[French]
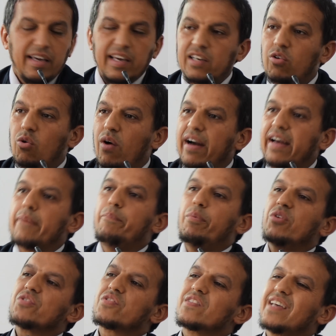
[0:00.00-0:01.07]
et croire et
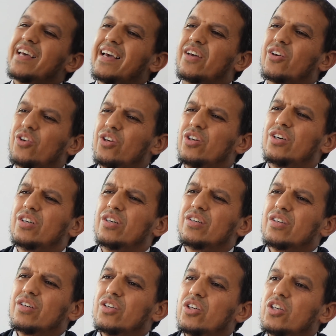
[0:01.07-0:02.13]
penser que
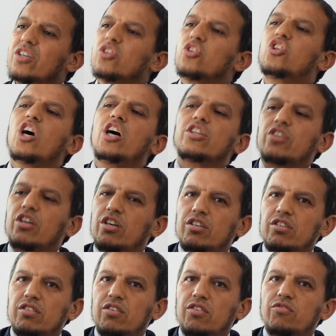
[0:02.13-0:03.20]
d'autres
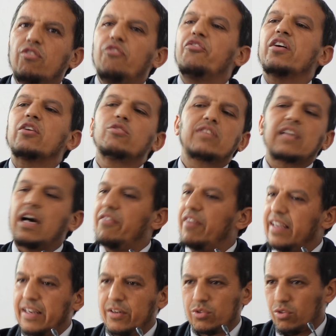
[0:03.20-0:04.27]
vont faire le
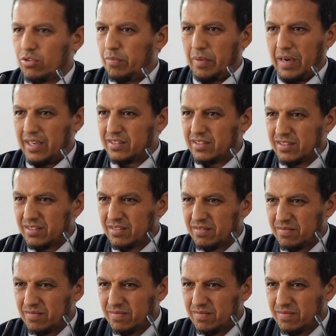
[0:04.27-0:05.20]
travail à notre place.